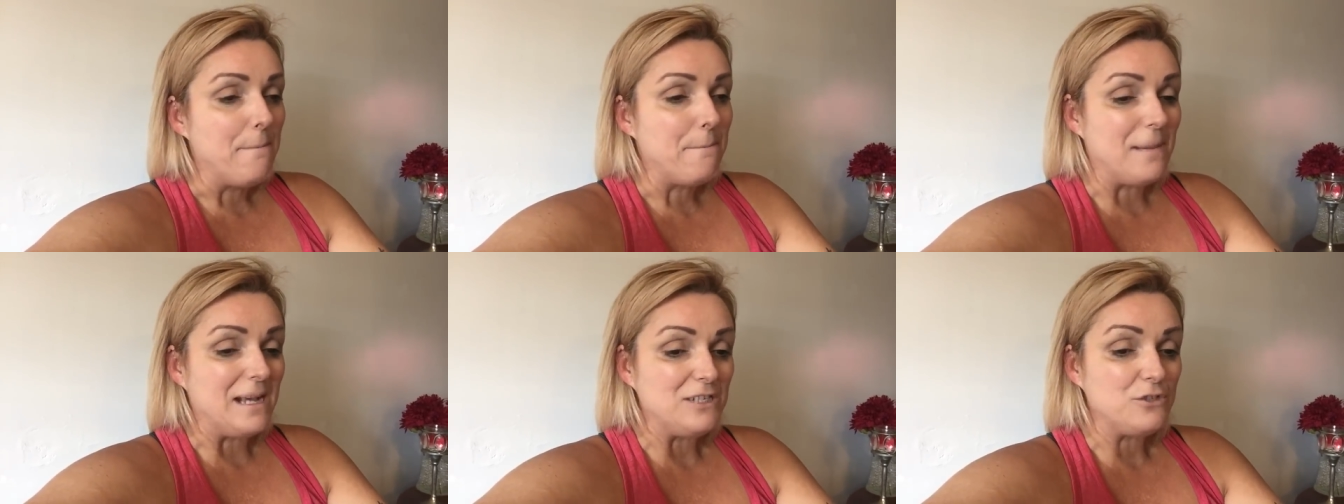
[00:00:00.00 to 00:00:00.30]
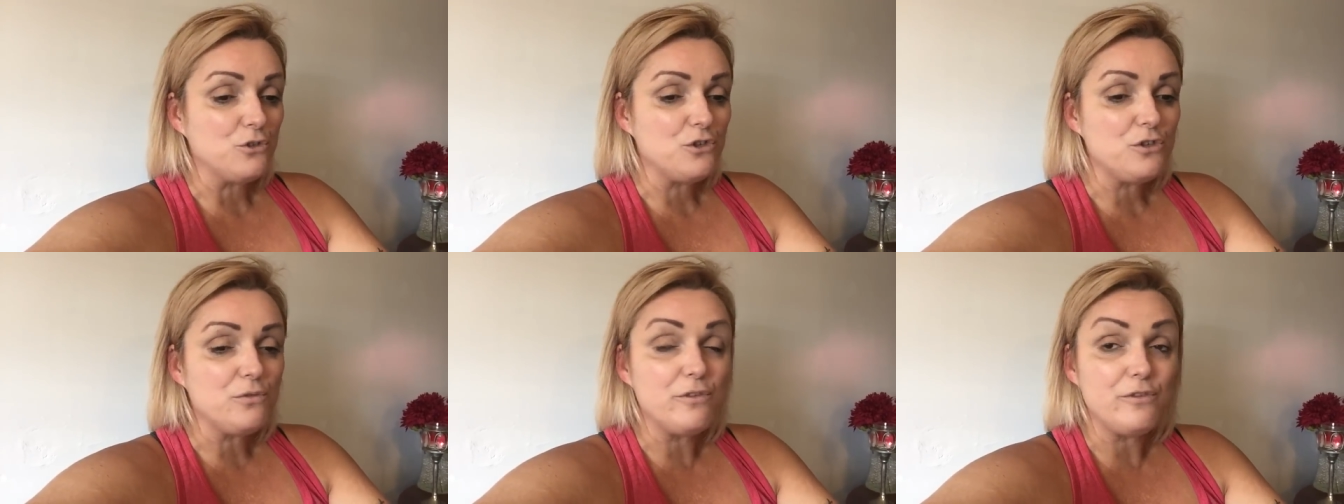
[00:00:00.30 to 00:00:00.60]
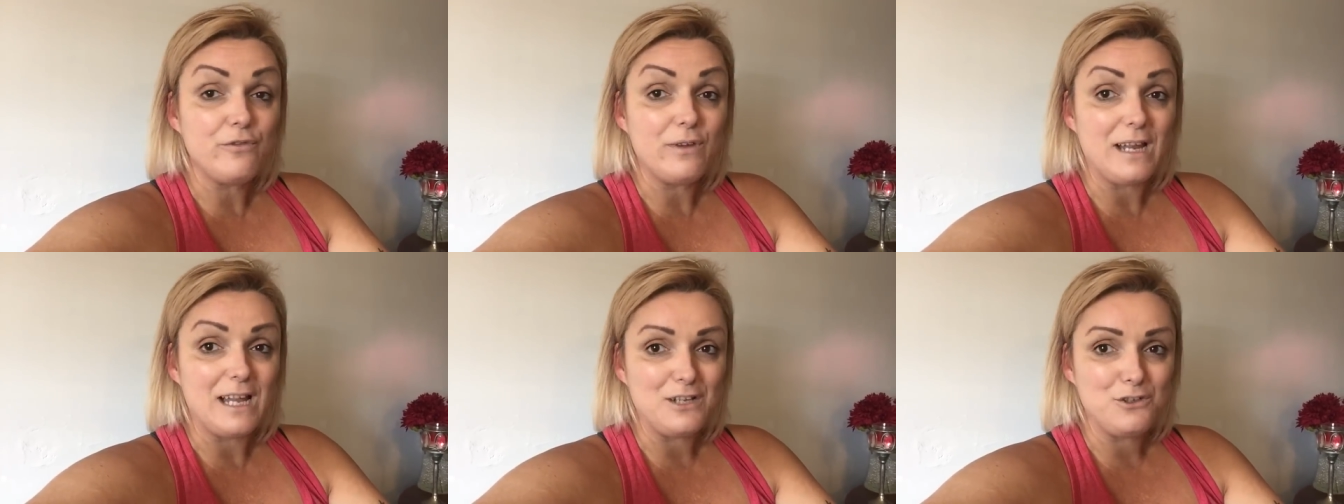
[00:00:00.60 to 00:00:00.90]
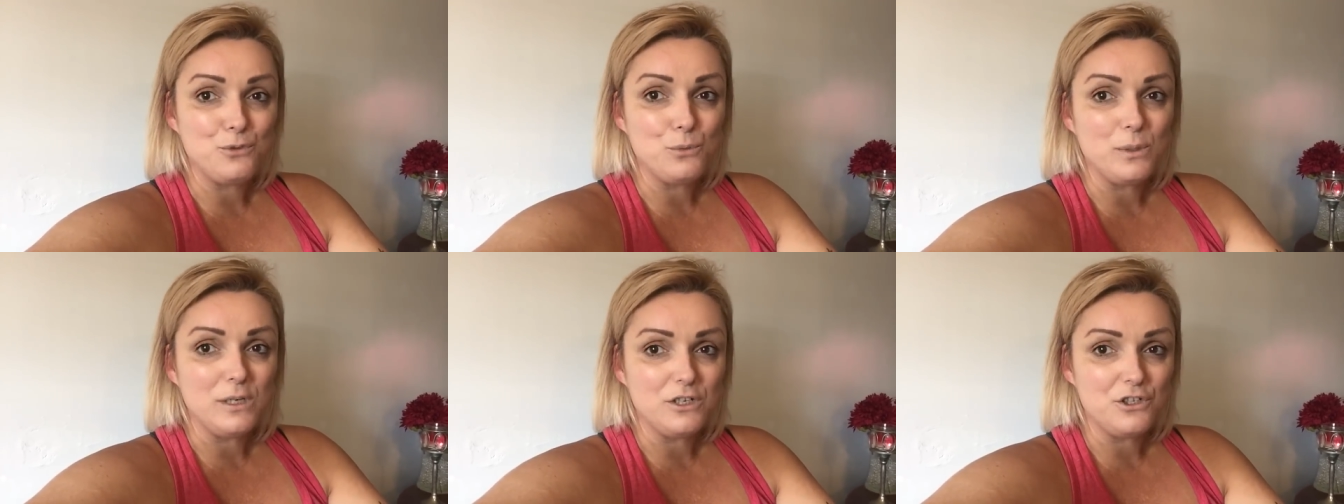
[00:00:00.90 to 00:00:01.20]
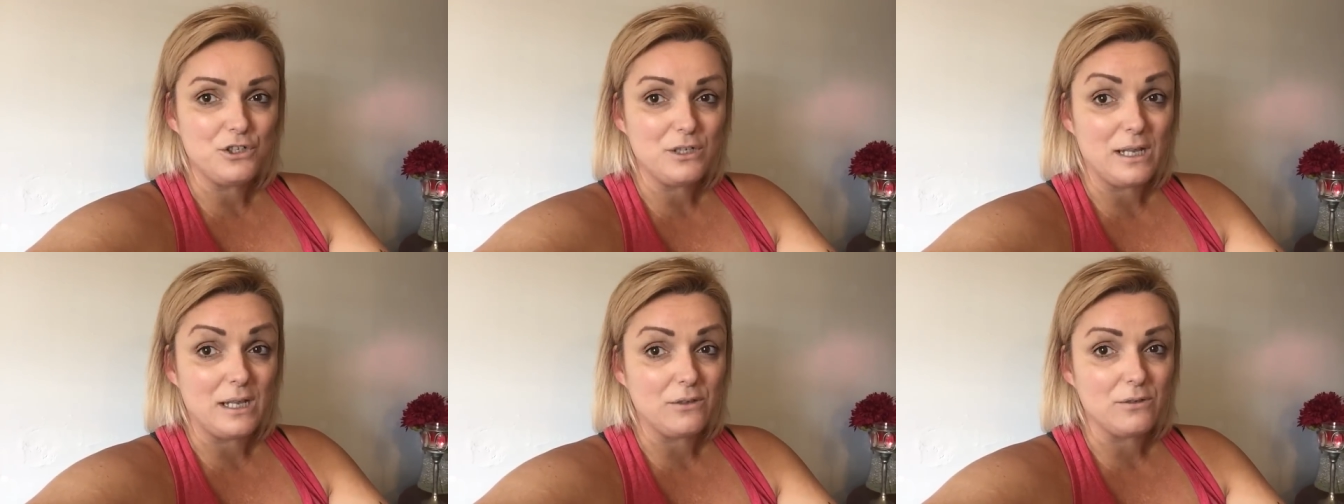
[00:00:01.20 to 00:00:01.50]
Mas hoje eu vou falar de um
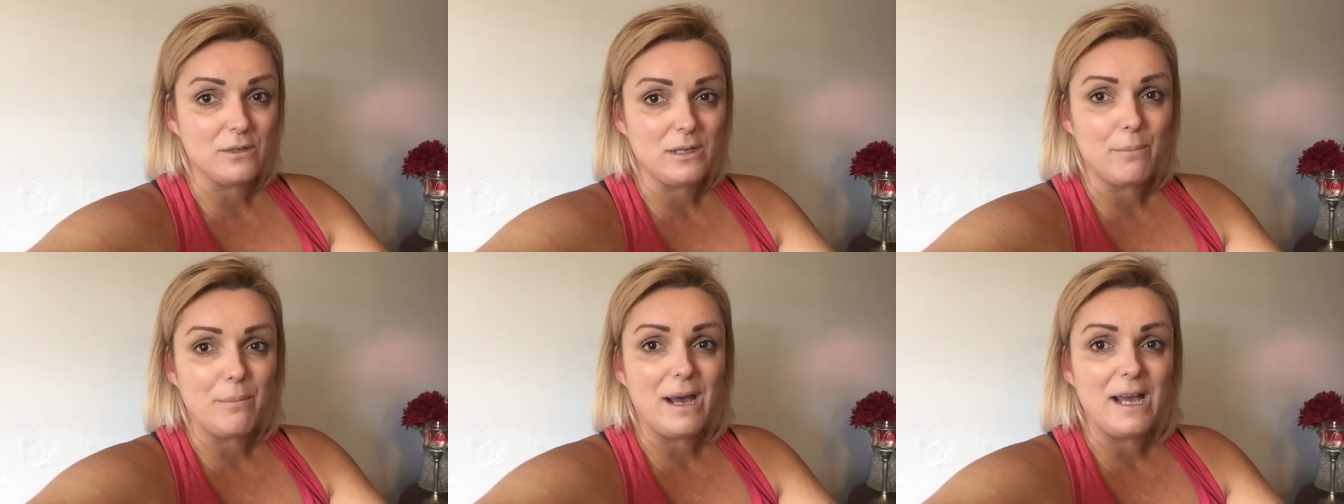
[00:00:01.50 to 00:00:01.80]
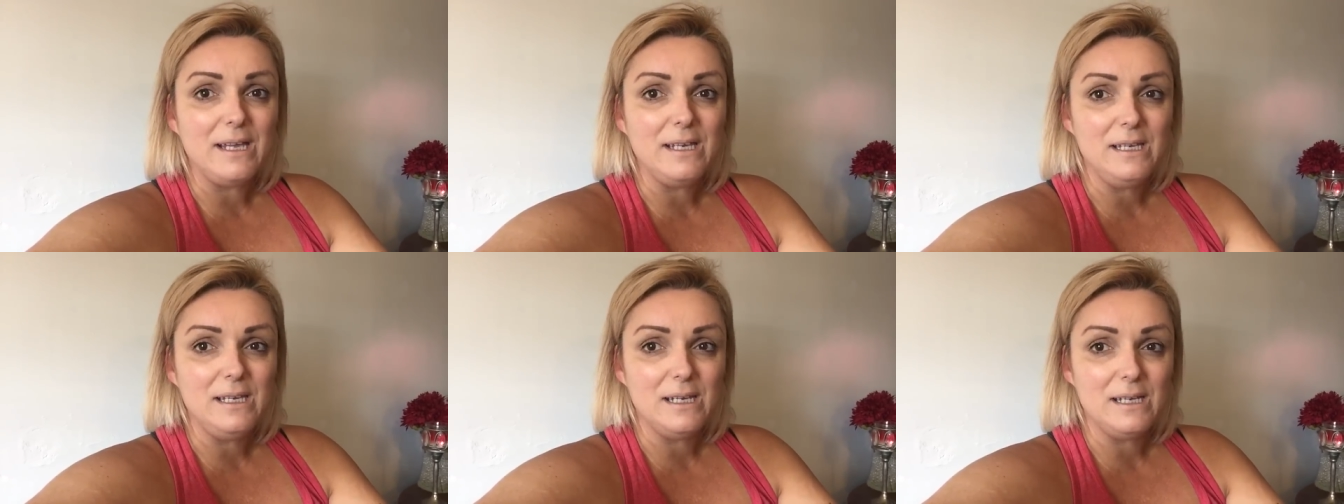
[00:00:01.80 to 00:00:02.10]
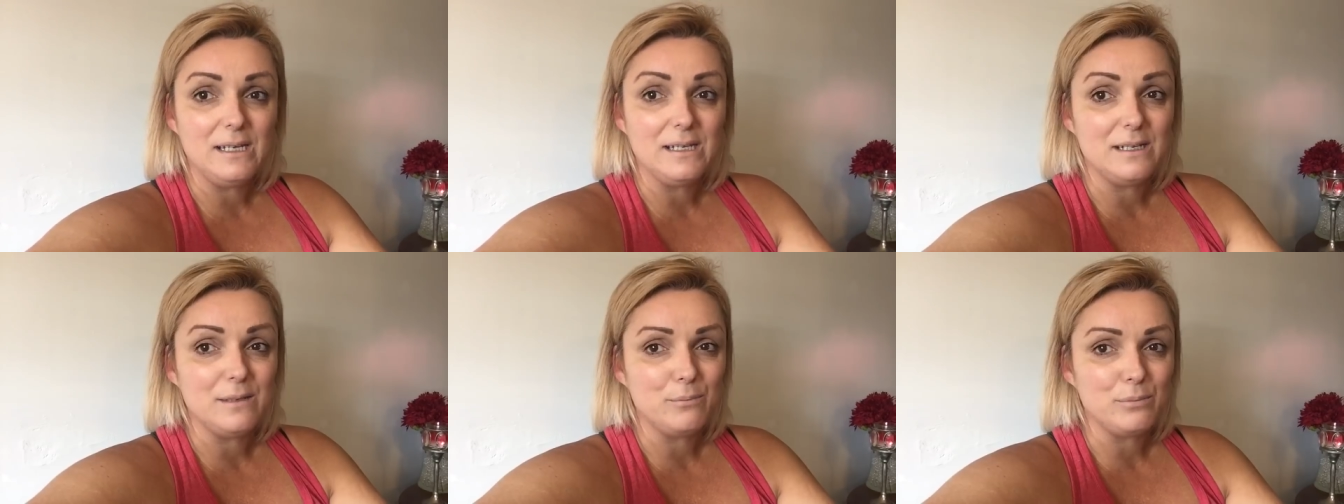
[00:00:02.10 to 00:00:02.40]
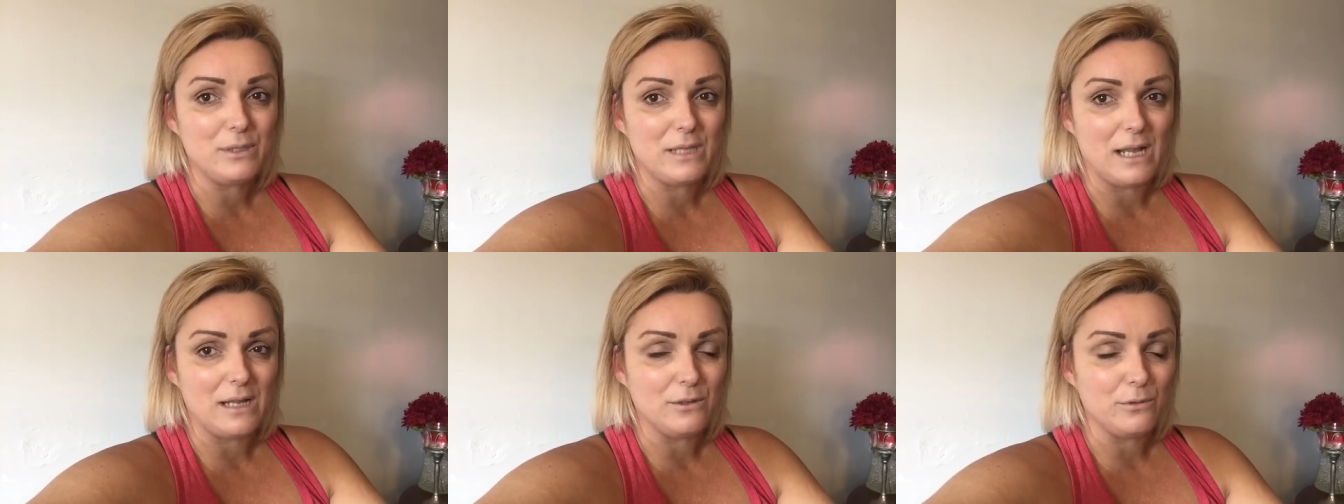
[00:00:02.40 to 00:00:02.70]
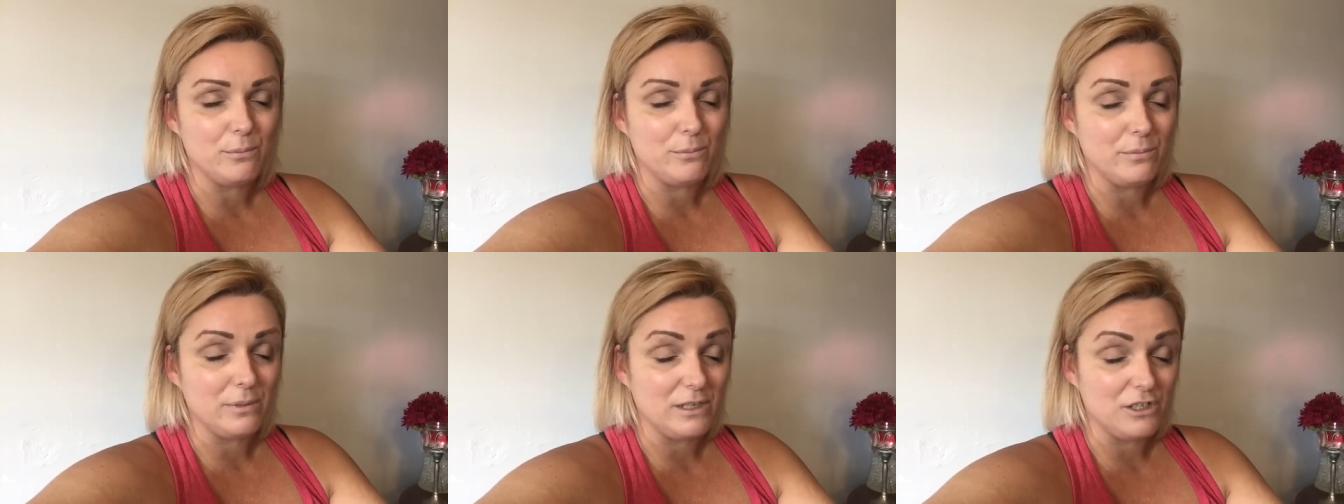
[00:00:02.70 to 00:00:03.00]
candidato da Bahia, ele é
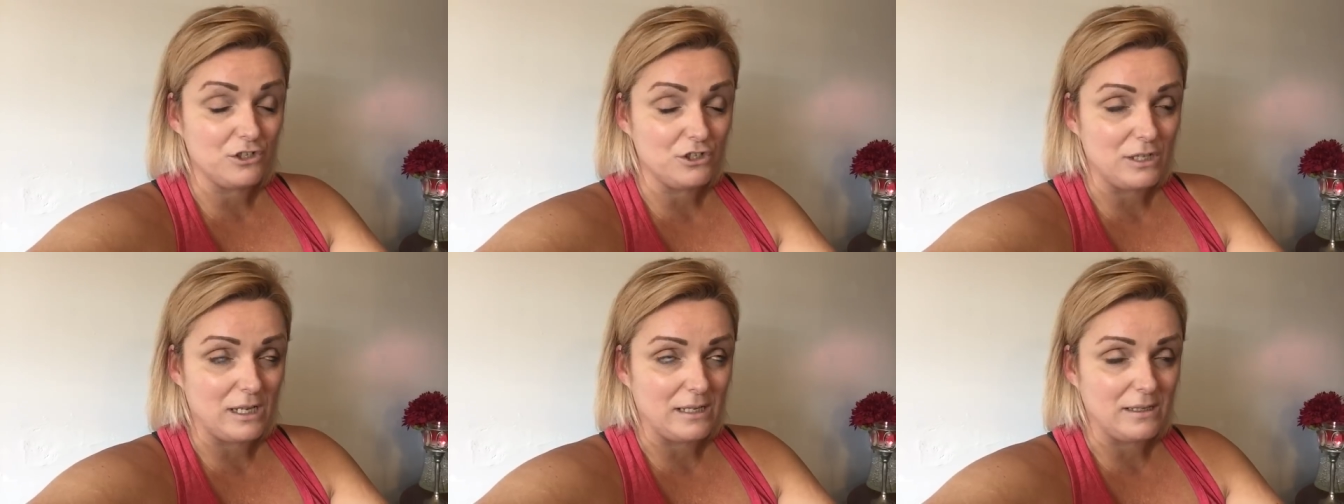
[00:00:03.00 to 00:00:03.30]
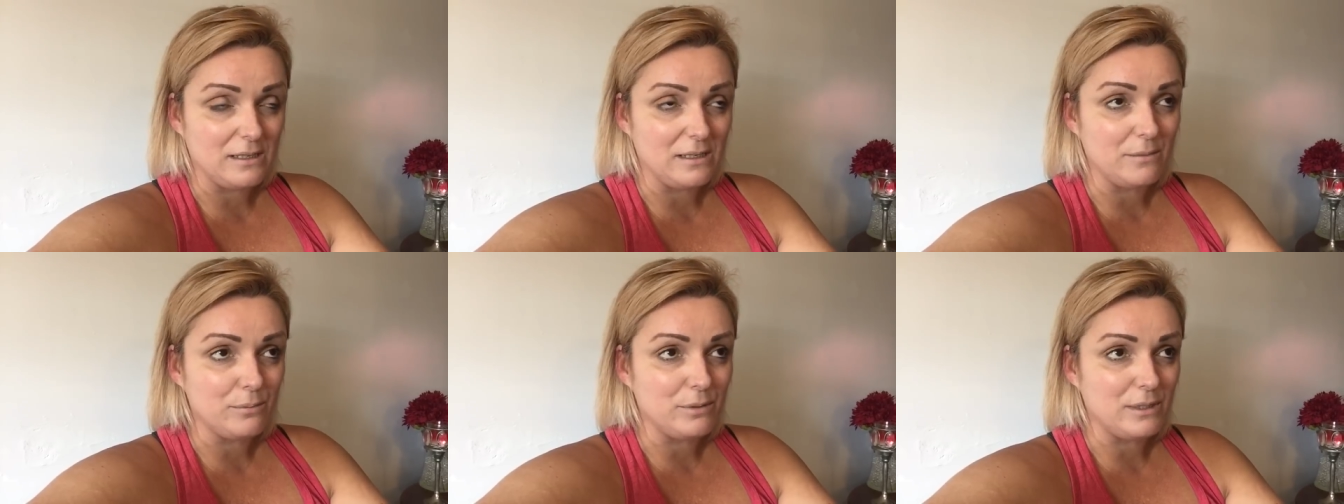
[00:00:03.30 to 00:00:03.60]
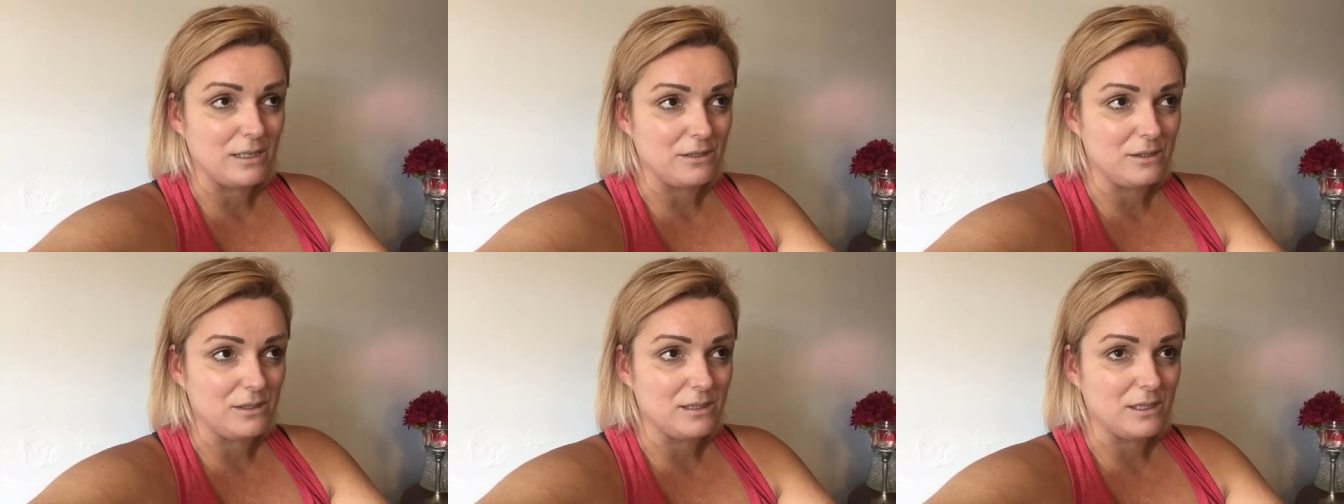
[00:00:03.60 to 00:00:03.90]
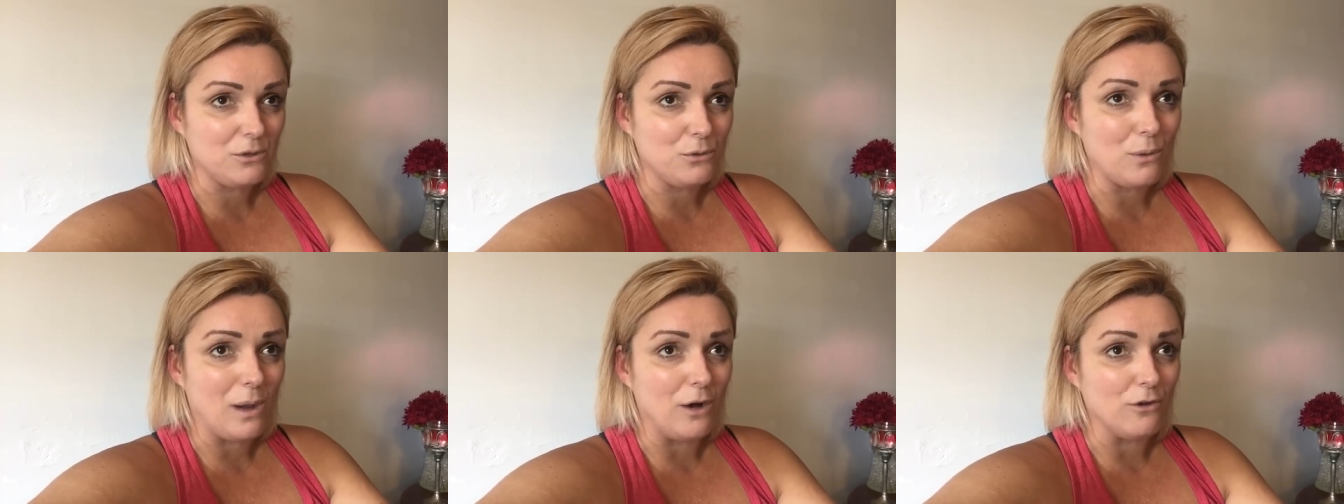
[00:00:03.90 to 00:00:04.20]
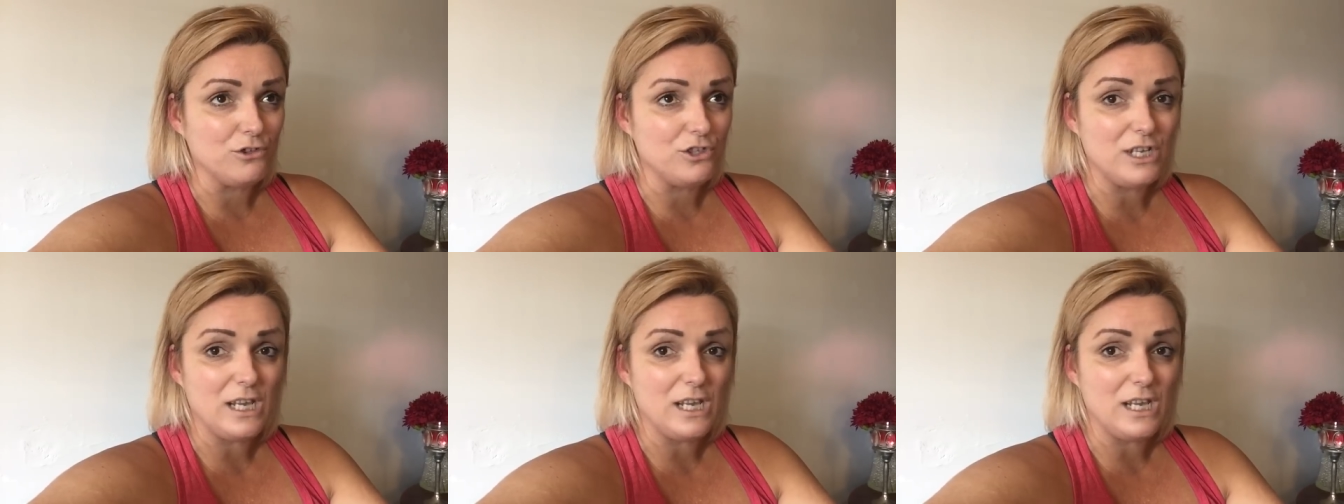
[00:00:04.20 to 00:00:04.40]
deputado, candidato a deputado estadual.